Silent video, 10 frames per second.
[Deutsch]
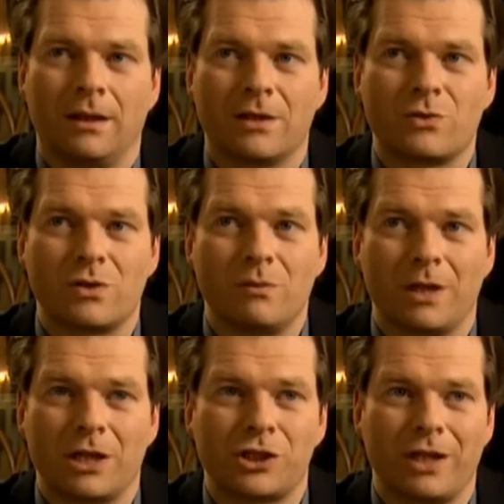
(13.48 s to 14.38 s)
Ja, so ist nun
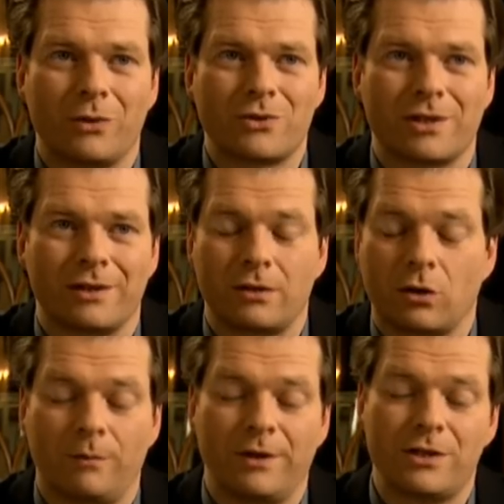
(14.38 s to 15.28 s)
mal das Scheidungsrecht. Da
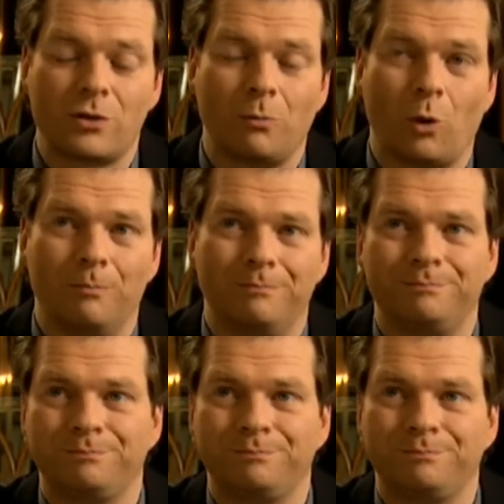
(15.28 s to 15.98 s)
kommen wir nicht drum rum.